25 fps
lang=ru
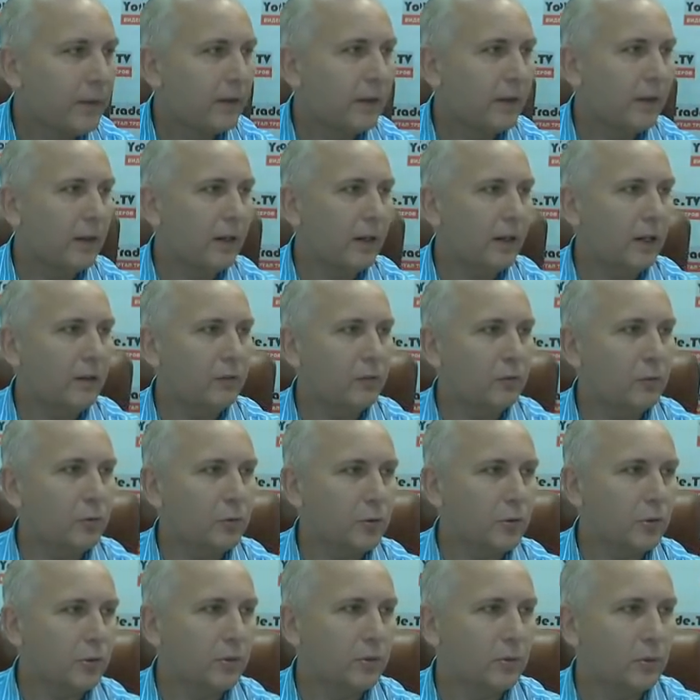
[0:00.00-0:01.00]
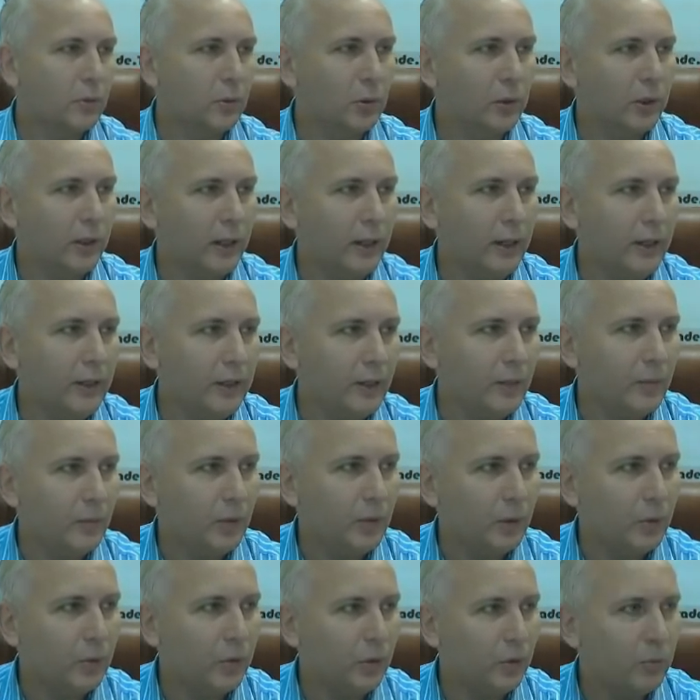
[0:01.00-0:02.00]
Август, только этим
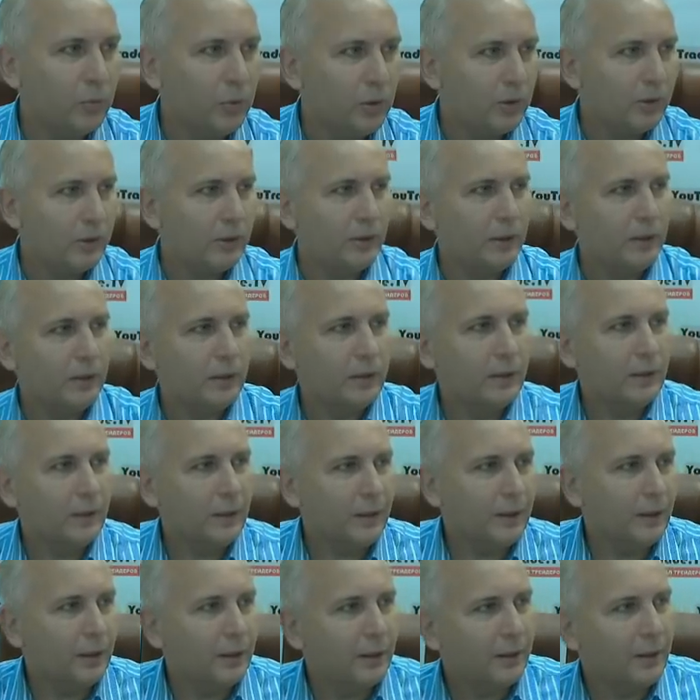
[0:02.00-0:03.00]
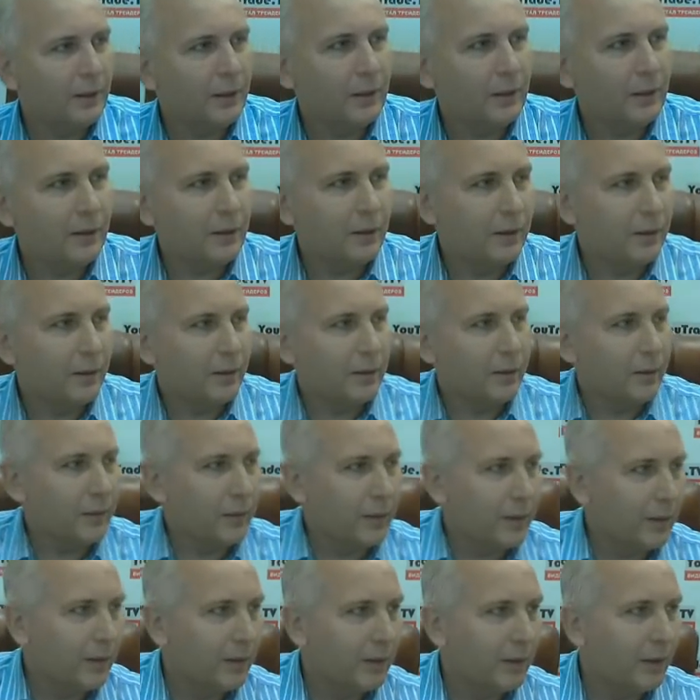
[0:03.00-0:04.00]
могу объяснить.
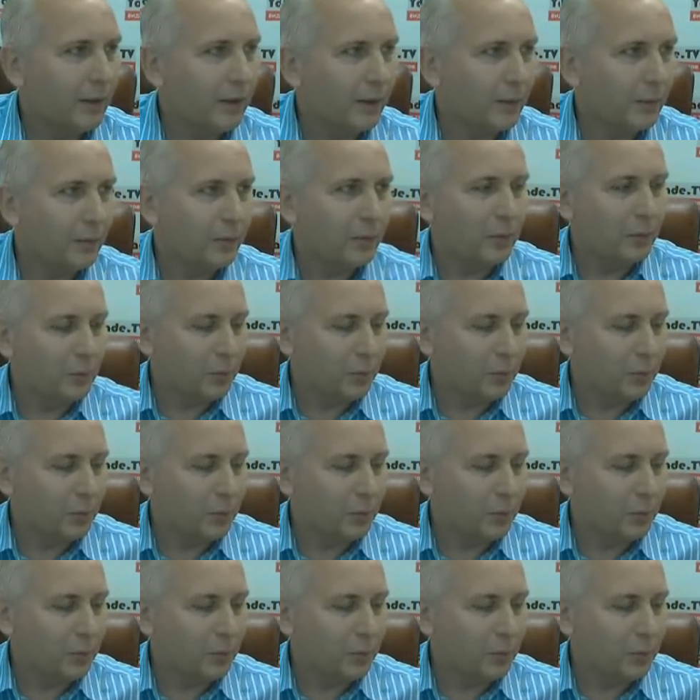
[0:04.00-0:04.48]
Надо будет